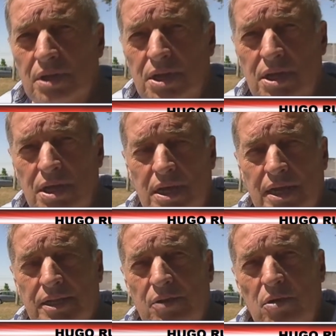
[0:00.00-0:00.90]
y
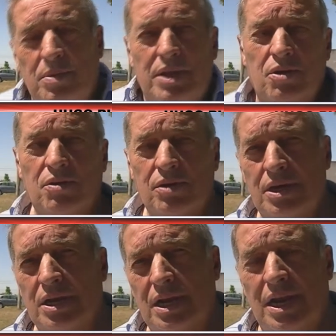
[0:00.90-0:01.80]
cantero al medio
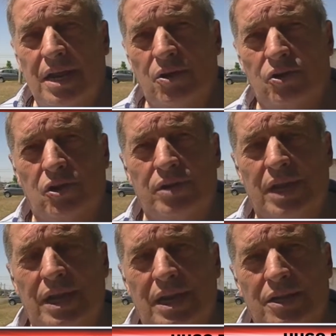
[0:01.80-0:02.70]
y la rotonda en